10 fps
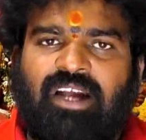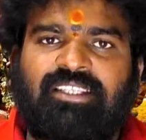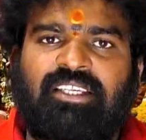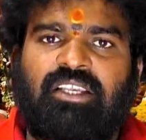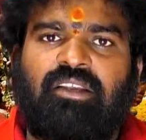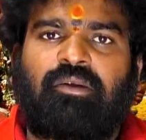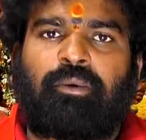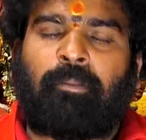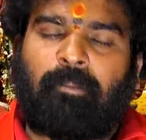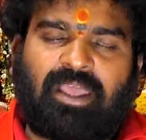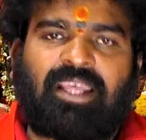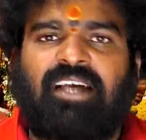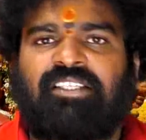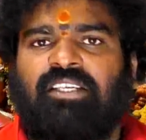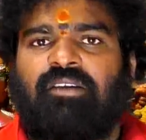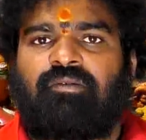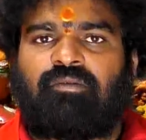రాశి మీనరాశి